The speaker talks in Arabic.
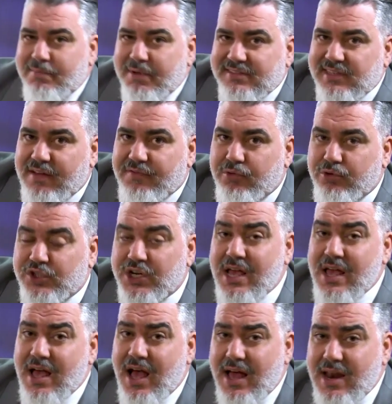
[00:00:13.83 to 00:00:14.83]
ما تخافوش
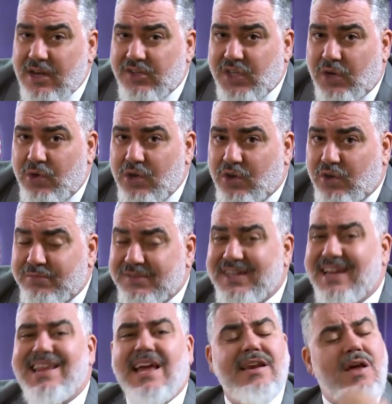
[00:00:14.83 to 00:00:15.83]
انا نشرحه لكم
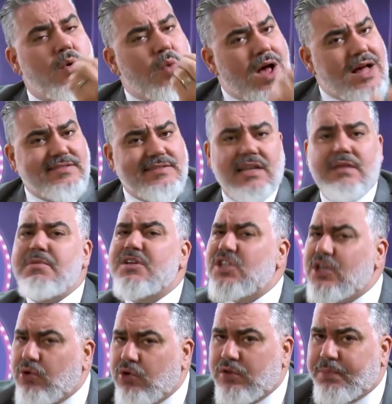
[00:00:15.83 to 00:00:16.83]
مزيان لانه هو اصلا
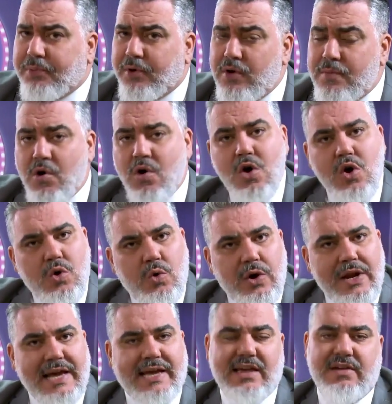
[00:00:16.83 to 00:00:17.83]
ماشي كود برومو
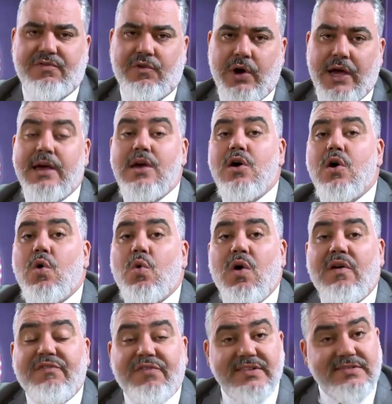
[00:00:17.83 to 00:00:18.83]
ولا واي
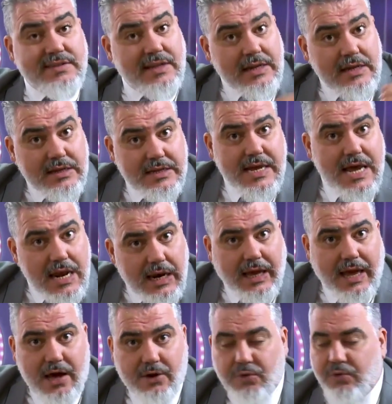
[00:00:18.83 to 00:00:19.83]
هو فصل ديال
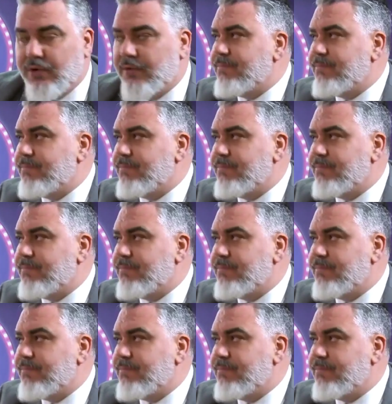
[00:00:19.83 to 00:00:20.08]
القانون